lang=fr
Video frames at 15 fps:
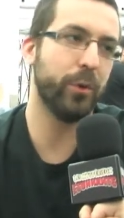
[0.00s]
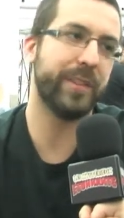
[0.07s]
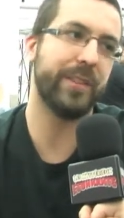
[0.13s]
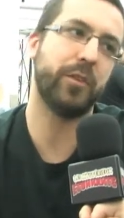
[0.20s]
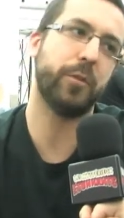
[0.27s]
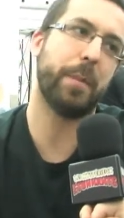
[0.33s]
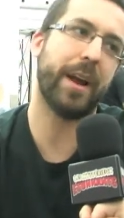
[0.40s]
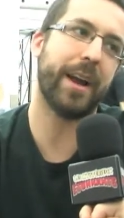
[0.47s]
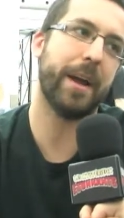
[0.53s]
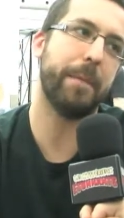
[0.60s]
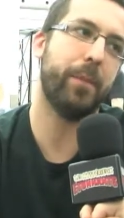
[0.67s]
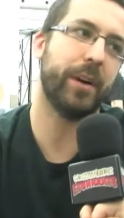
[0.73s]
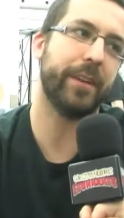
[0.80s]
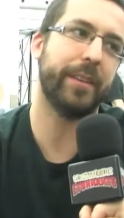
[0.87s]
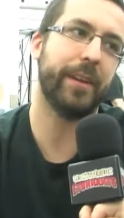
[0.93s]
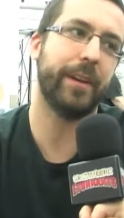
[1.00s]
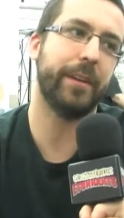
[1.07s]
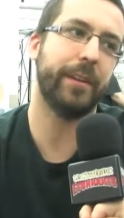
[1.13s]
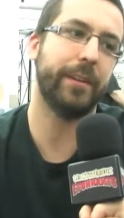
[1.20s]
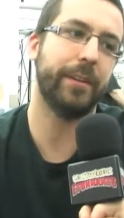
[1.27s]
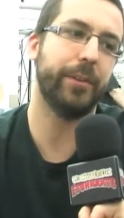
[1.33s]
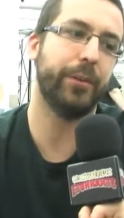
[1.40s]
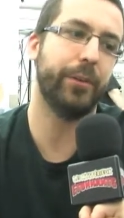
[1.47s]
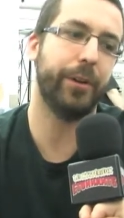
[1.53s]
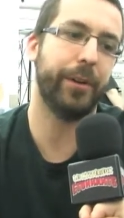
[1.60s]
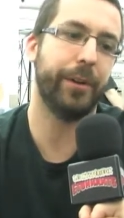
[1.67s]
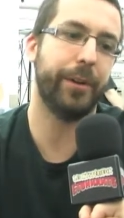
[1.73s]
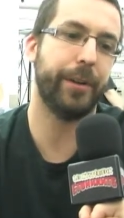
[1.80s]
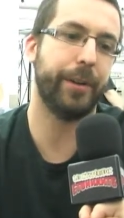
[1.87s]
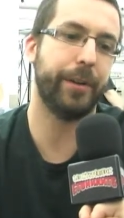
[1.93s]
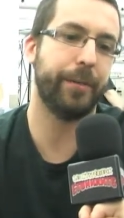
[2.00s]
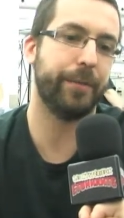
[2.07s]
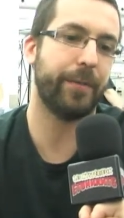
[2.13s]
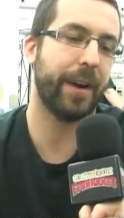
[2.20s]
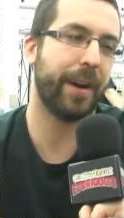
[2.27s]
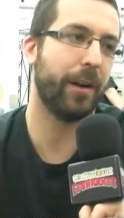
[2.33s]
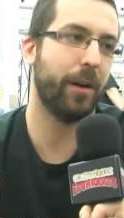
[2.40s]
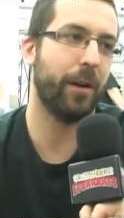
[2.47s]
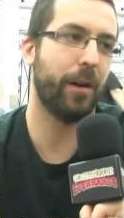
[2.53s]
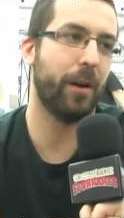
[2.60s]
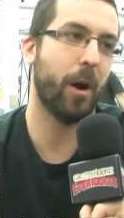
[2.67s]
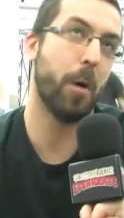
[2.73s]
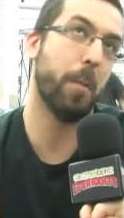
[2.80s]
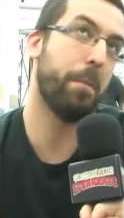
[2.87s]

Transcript: c'est super important de faire un,